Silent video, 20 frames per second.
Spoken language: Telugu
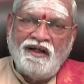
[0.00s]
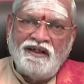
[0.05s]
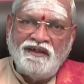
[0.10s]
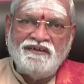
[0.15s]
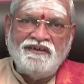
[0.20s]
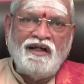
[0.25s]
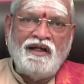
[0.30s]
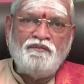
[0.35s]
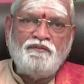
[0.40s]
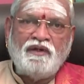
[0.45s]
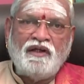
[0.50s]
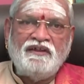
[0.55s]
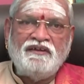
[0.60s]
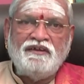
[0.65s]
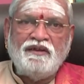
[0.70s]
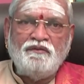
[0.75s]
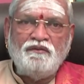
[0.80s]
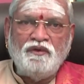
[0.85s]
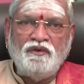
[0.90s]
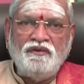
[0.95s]
ఆంధ్ర
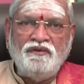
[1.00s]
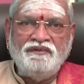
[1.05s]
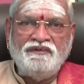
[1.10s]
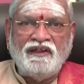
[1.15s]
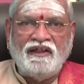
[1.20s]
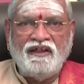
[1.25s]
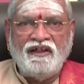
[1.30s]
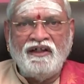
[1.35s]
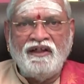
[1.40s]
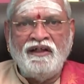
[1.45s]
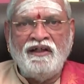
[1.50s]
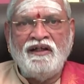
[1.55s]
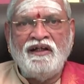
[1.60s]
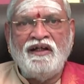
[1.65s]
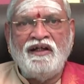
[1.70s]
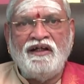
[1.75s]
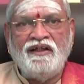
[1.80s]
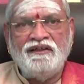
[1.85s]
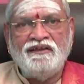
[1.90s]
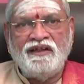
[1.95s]
ప్రాంతంలో తెలంగాణ
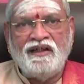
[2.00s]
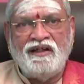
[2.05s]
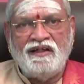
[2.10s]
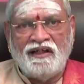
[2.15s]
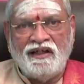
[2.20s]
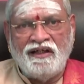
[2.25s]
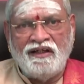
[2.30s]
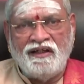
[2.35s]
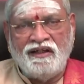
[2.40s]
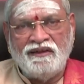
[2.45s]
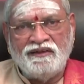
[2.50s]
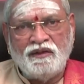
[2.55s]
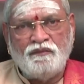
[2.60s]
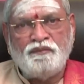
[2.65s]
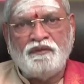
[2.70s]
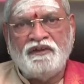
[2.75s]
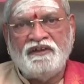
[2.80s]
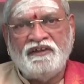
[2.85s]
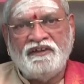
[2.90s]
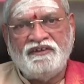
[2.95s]
ఆంధ్ర
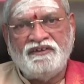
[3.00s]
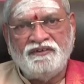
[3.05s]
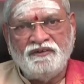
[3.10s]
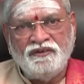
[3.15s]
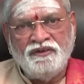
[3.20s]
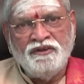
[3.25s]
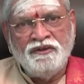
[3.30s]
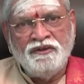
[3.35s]
ఆంధ్రప్రదేశ్